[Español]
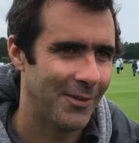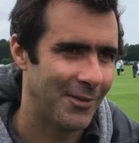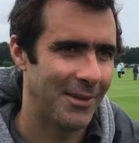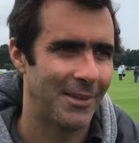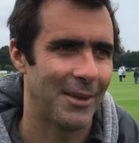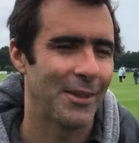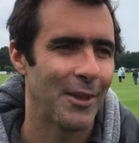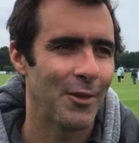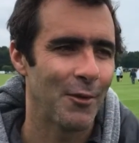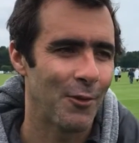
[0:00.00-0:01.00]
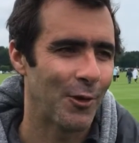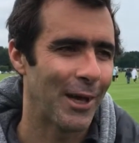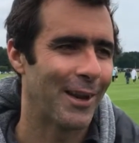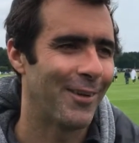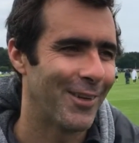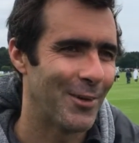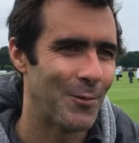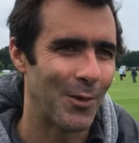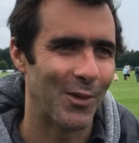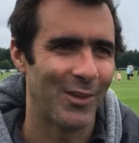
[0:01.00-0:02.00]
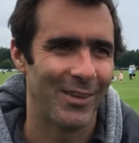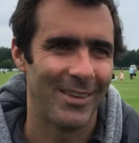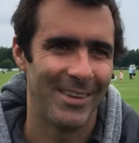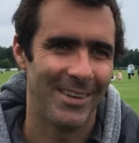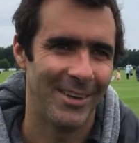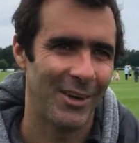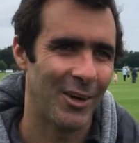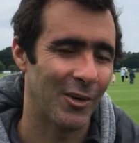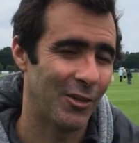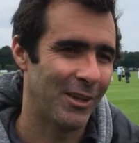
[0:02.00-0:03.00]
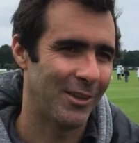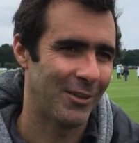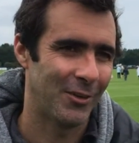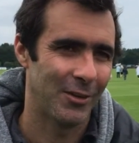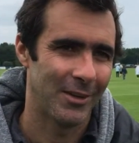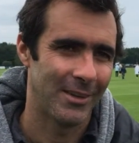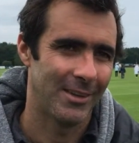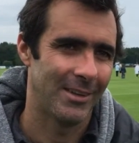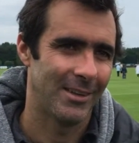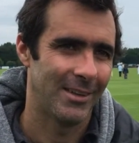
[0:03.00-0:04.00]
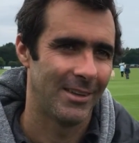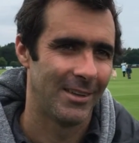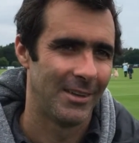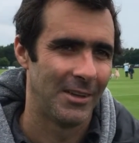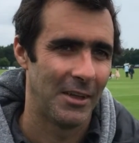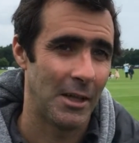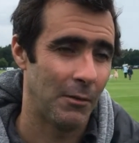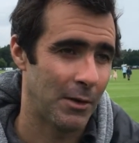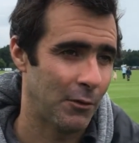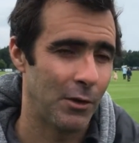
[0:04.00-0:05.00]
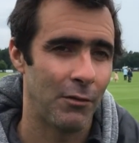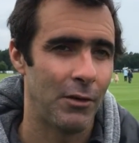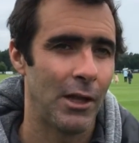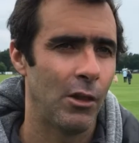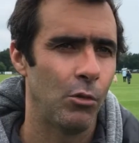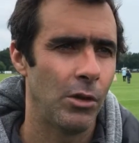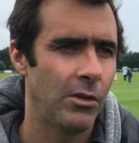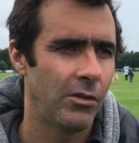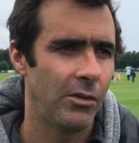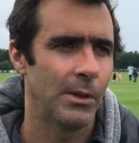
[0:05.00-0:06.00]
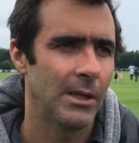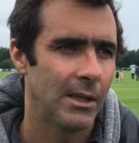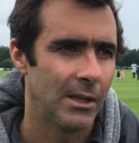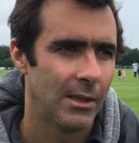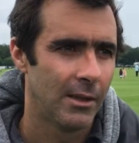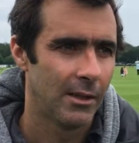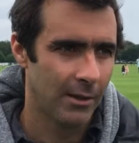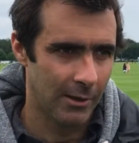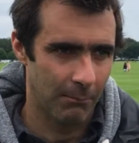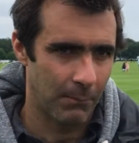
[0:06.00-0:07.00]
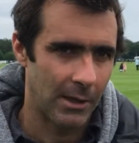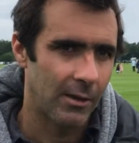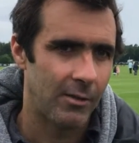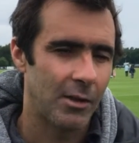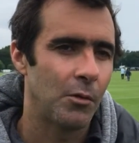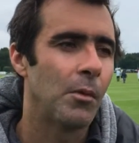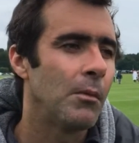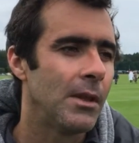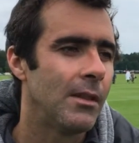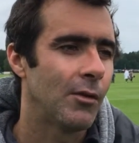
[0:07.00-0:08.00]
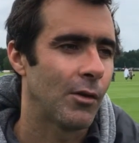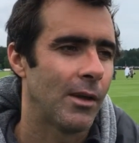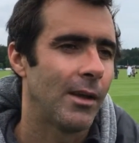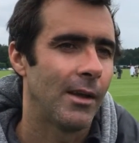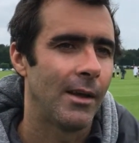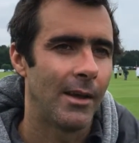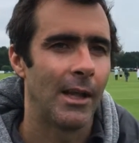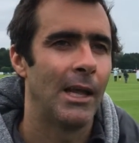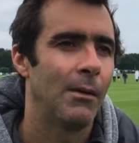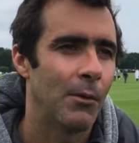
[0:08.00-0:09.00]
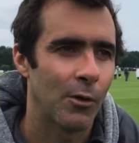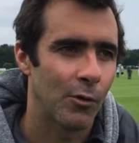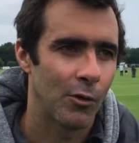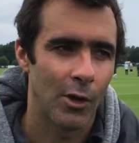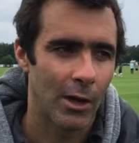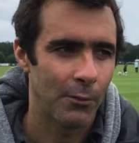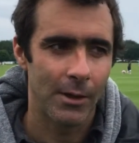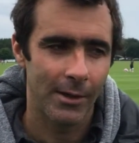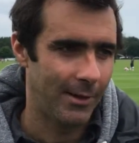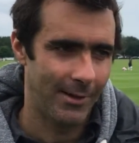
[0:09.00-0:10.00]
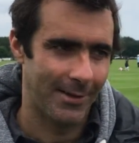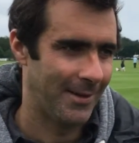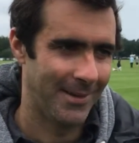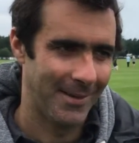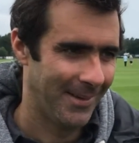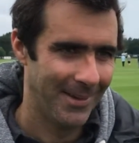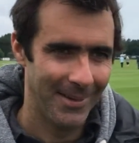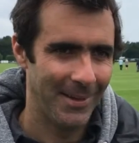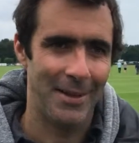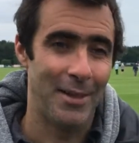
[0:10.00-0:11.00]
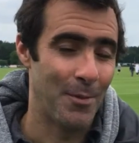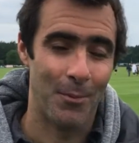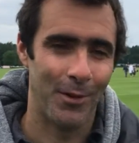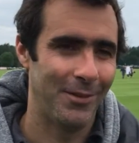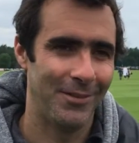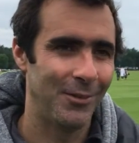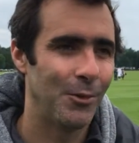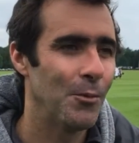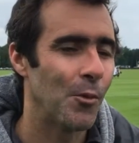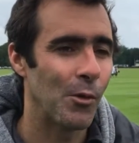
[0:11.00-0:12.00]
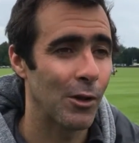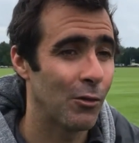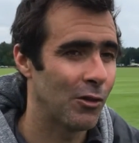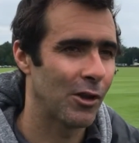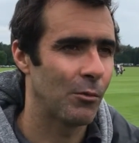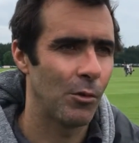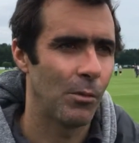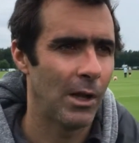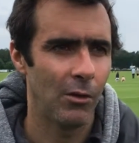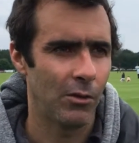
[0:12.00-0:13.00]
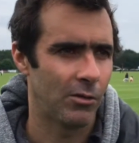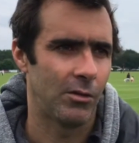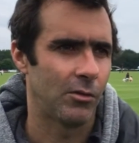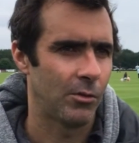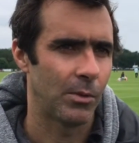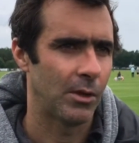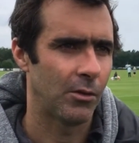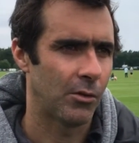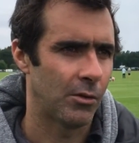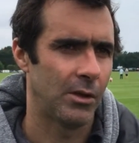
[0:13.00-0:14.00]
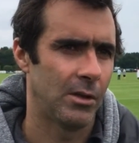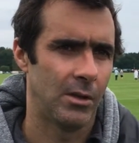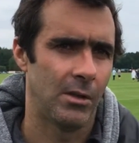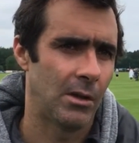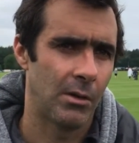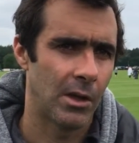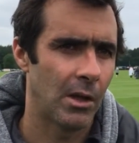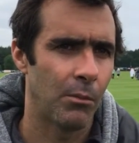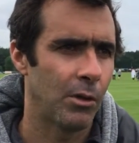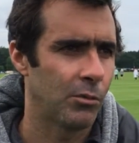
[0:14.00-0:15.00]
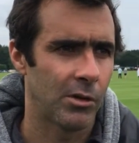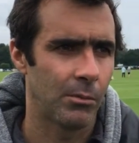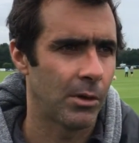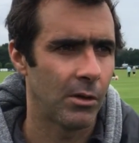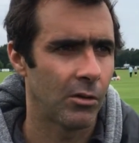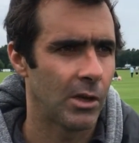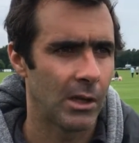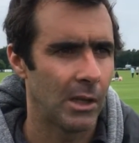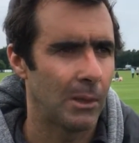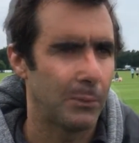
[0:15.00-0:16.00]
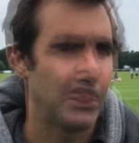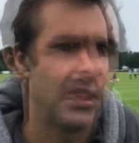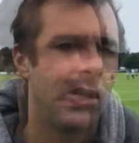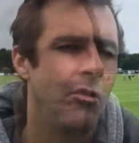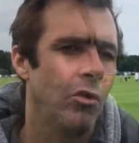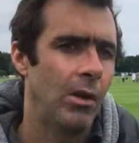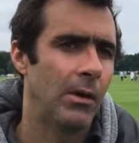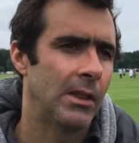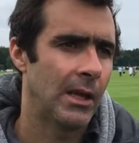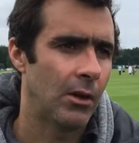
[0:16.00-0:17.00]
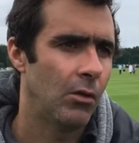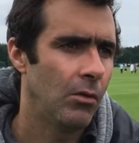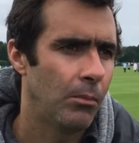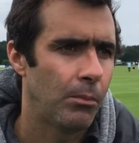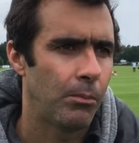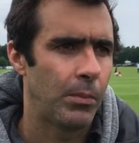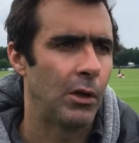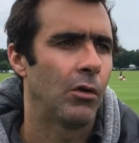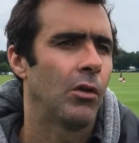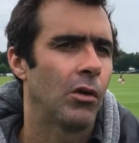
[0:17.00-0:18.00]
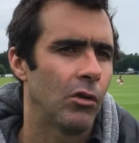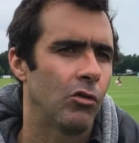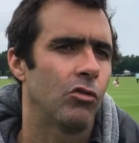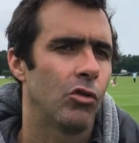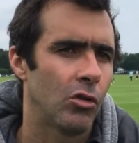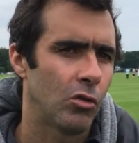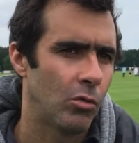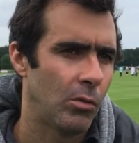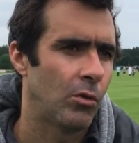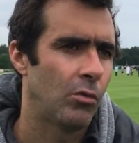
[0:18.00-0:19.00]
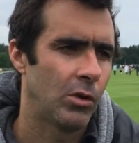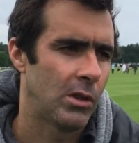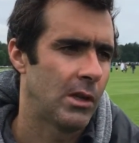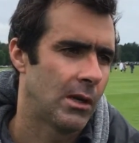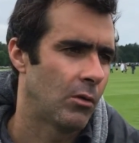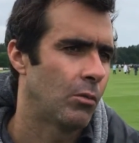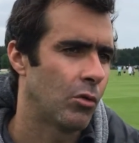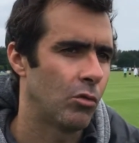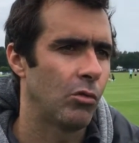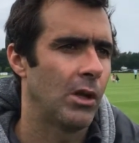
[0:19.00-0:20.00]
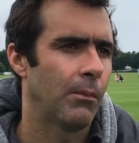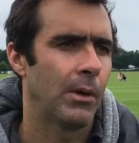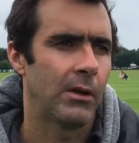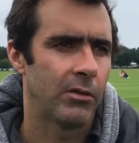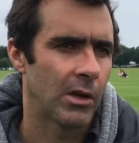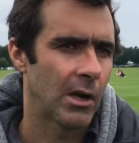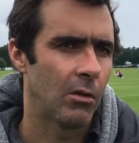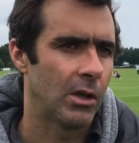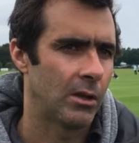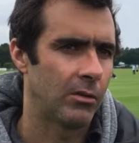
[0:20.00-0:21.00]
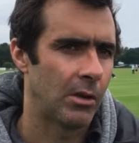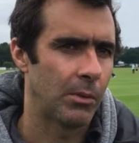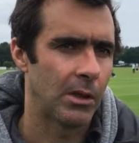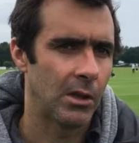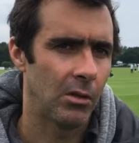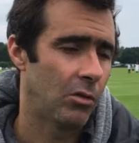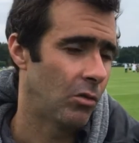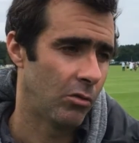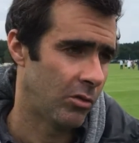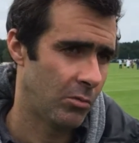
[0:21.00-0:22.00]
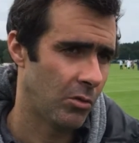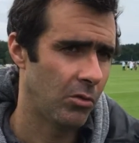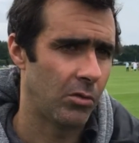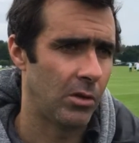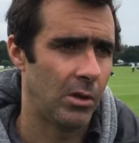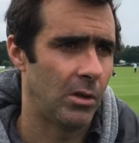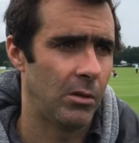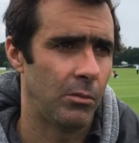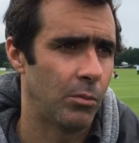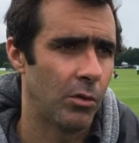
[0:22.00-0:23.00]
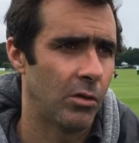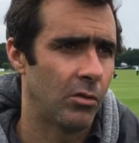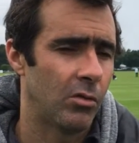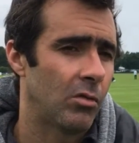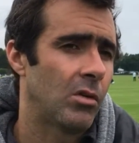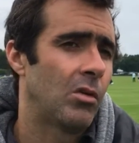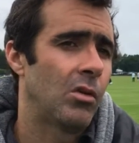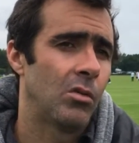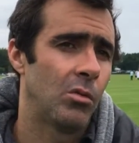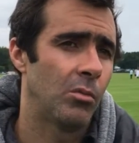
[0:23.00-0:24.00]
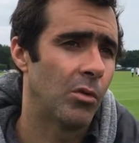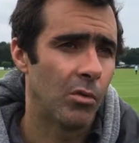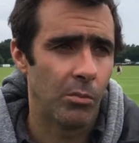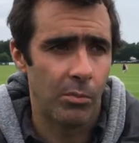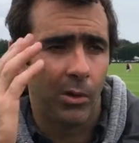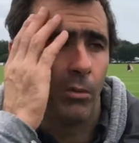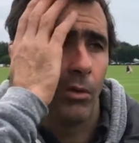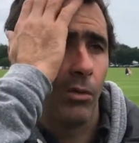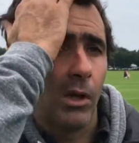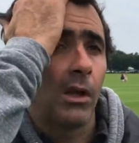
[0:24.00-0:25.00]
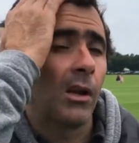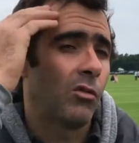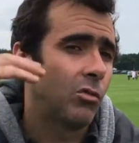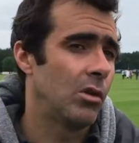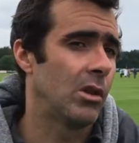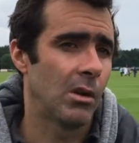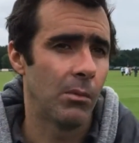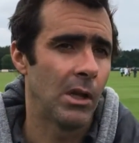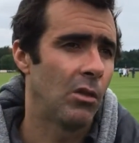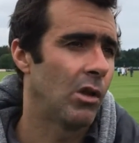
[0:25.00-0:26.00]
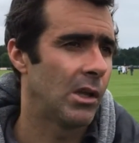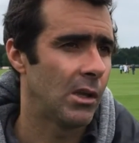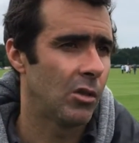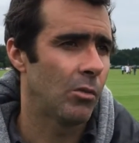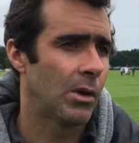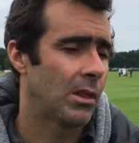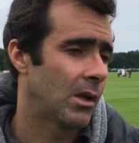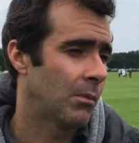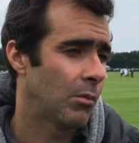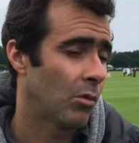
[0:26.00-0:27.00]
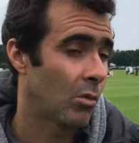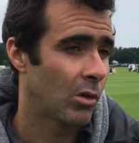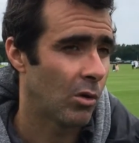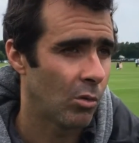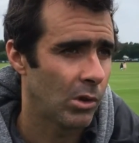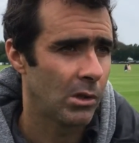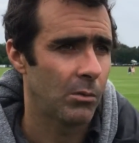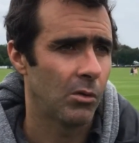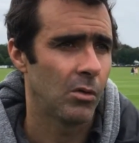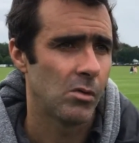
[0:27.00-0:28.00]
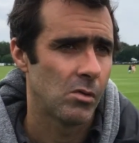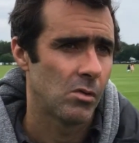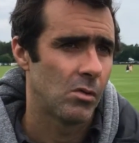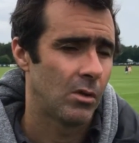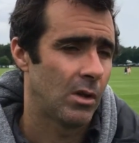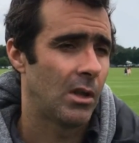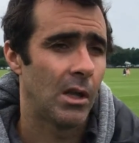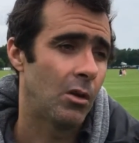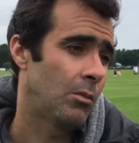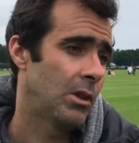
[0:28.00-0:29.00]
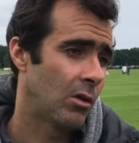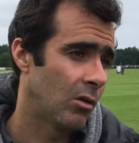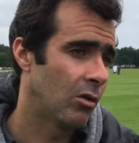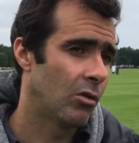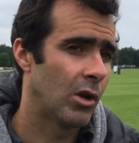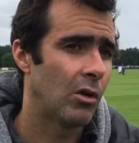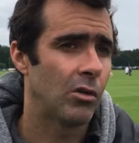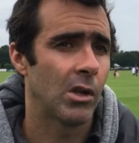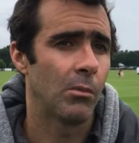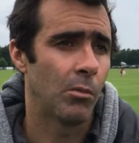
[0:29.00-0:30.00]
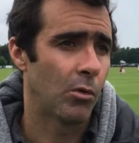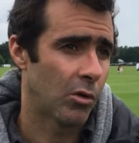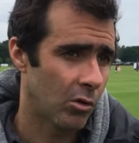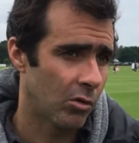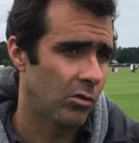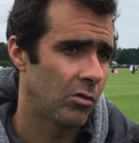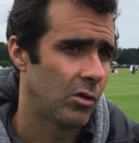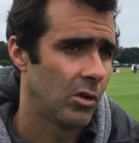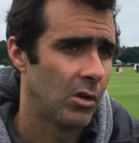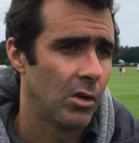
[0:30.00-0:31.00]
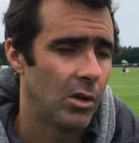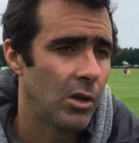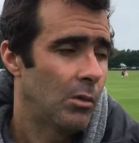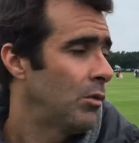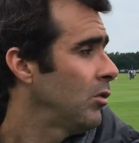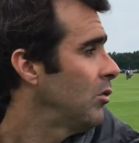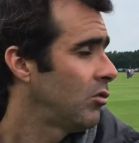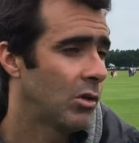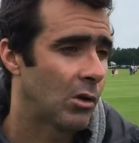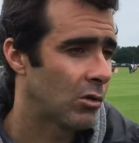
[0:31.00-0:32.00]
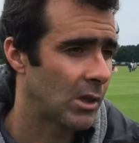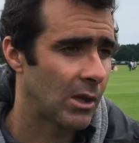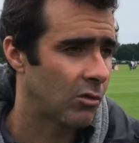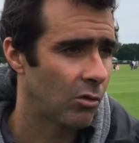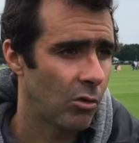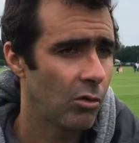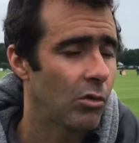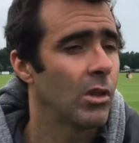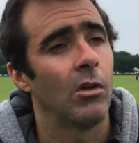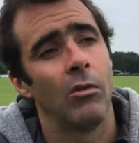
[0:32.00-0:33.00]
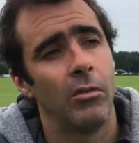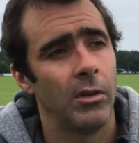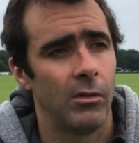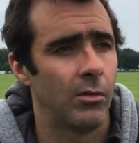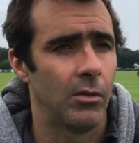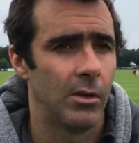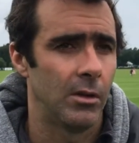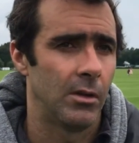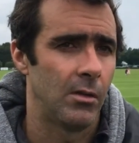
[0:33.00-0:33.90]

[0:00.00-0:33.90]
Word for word: Sí, tratando de aflojar ahora un poco. Eh, no, contento. Eh, la verdad que una final durísima. Parecía en un momento que la íbamos a controlar bien y, después tuvimos un cuarto chaque muy malo y se nos emparejó. Eh, la verdad la podíamos haber perdido tranquilamente. Sí, ellos levantaron, pero creo que nosotros tuvimos nuestra oportunidad para cerrarlo antes al partido y no lo hicimos y por eso creo que tuvimos primero una de Rayuri terminando el quinto para entrar por cuatro al último que de ahí nos meten gol de otro lado y entramos por dos. Y después tuve yo una cortada solo y otra Adolfito. Eh.